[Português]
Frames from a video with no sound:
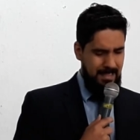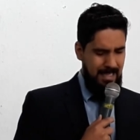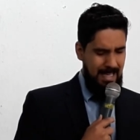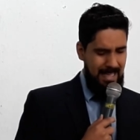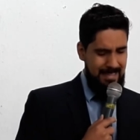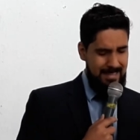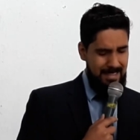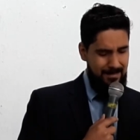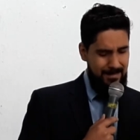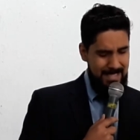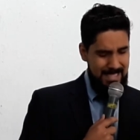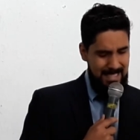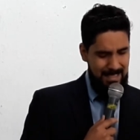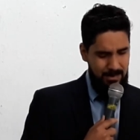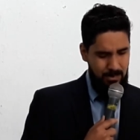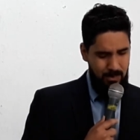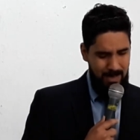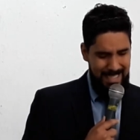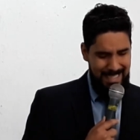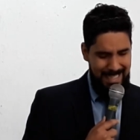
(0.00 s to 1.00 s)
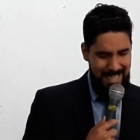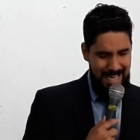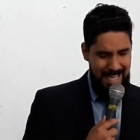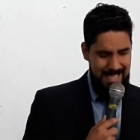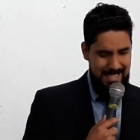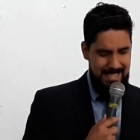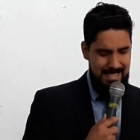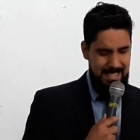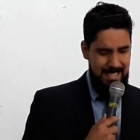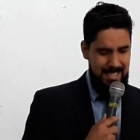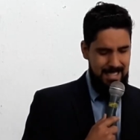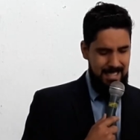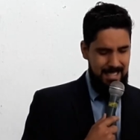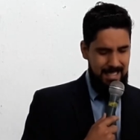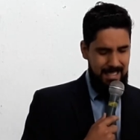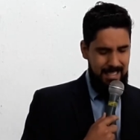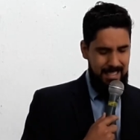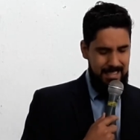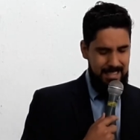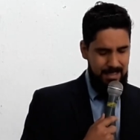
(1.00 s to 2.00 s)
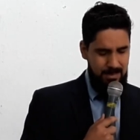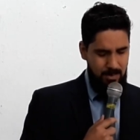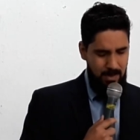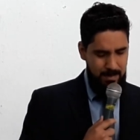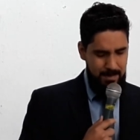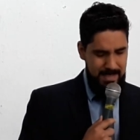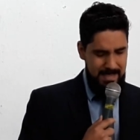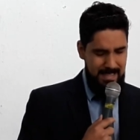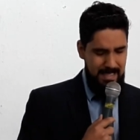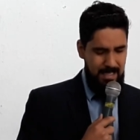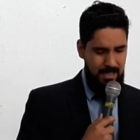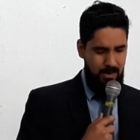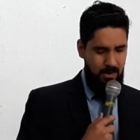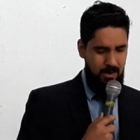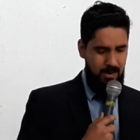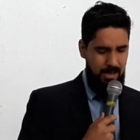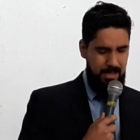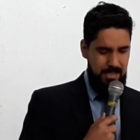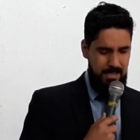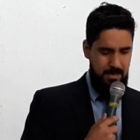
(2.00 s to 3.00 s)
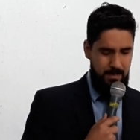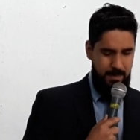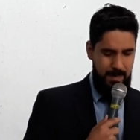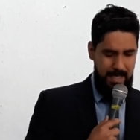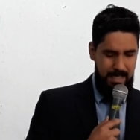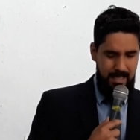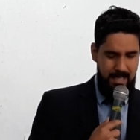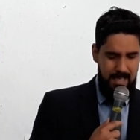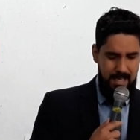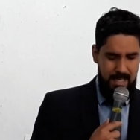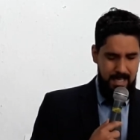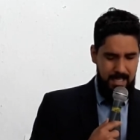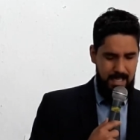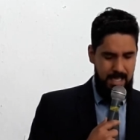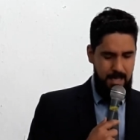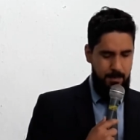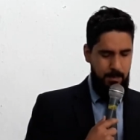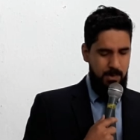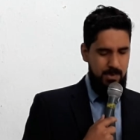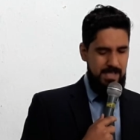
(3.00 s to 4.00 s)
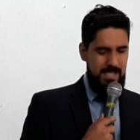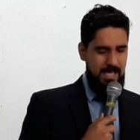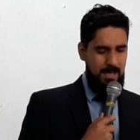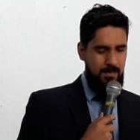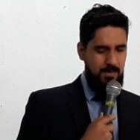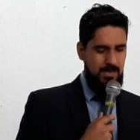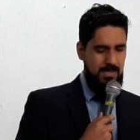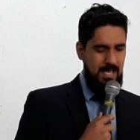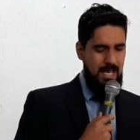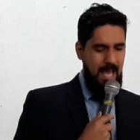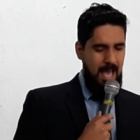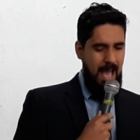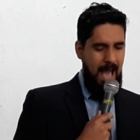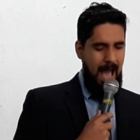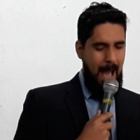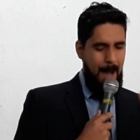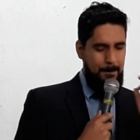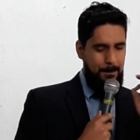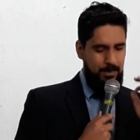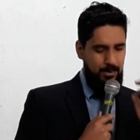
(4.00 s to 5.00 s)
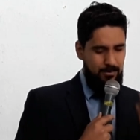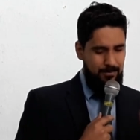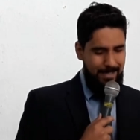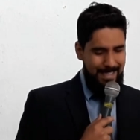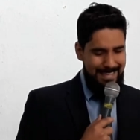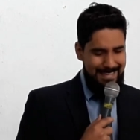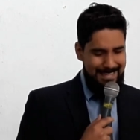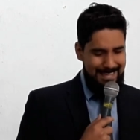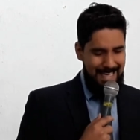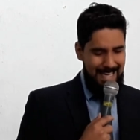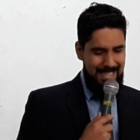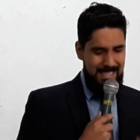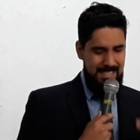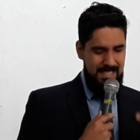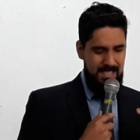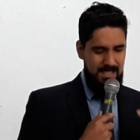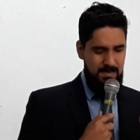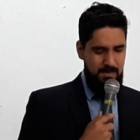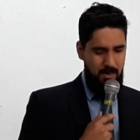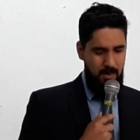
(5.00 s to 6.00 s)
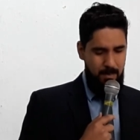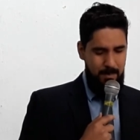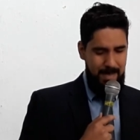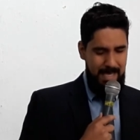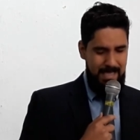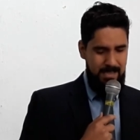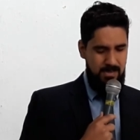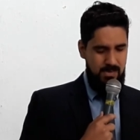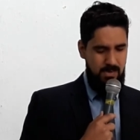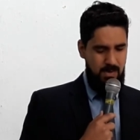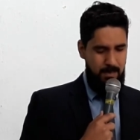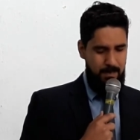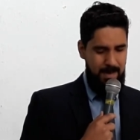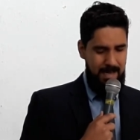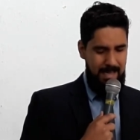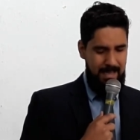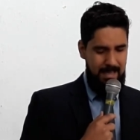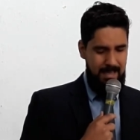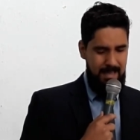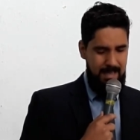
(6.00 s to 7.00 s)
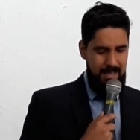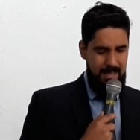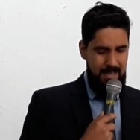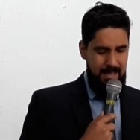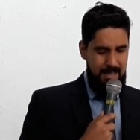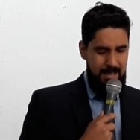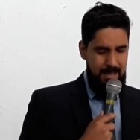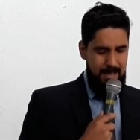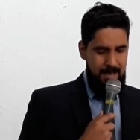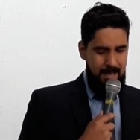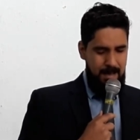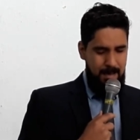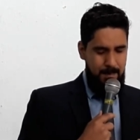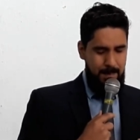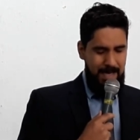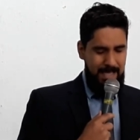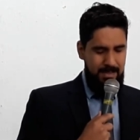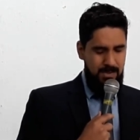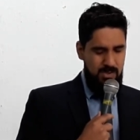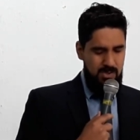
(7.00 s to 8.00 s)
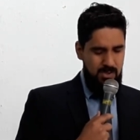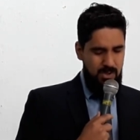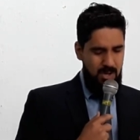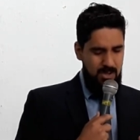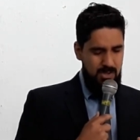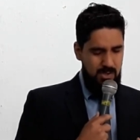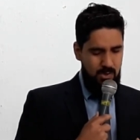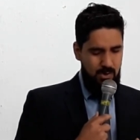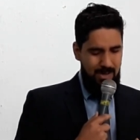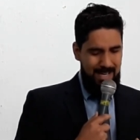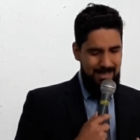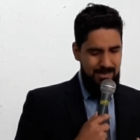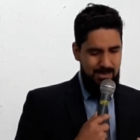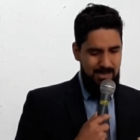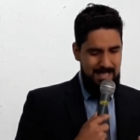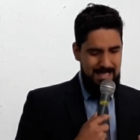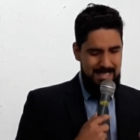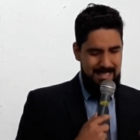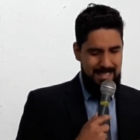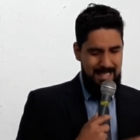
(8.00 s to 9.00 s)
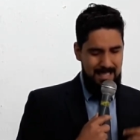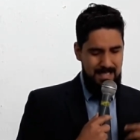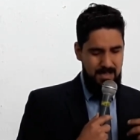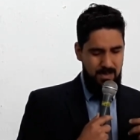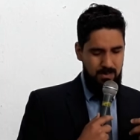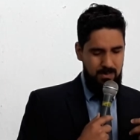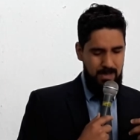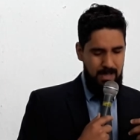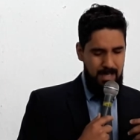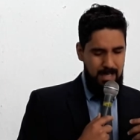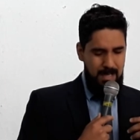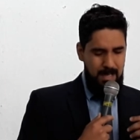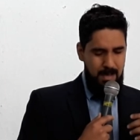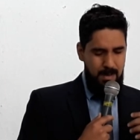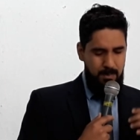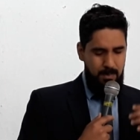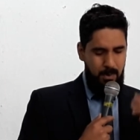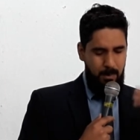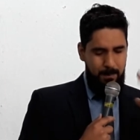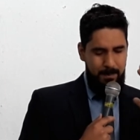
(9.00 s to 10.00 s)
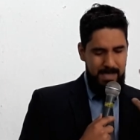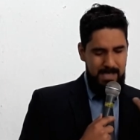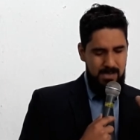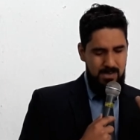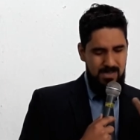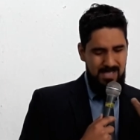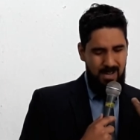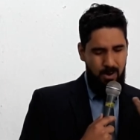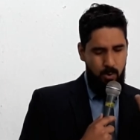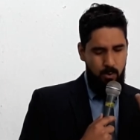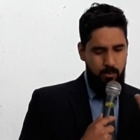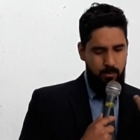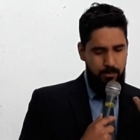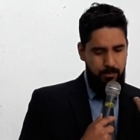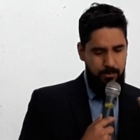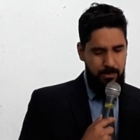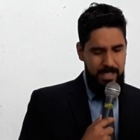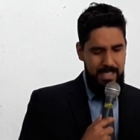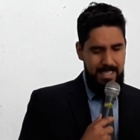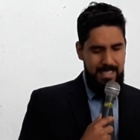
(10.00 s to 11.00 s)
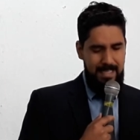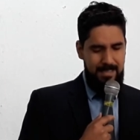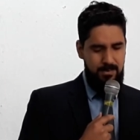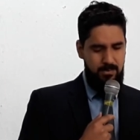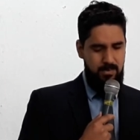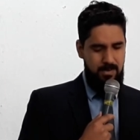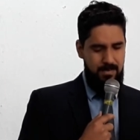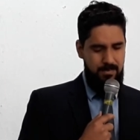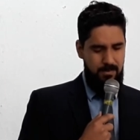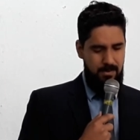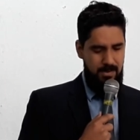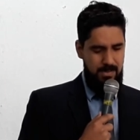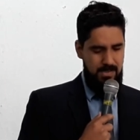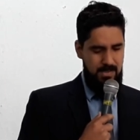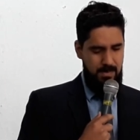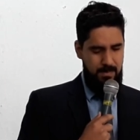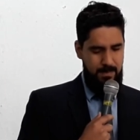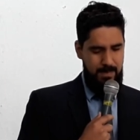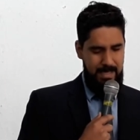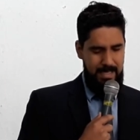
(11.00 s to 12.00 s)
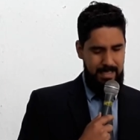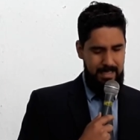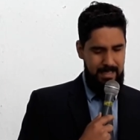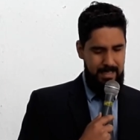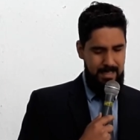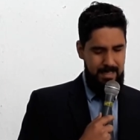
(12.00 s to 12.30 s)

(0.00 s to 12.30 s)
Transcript: Através da tua graça e da tua misericórdia, ó Pai. Que possamos aproveitar esses momentos, ó Pai. Para que os nossos corações estejam propícios a ouvir a tua voz, ó Pai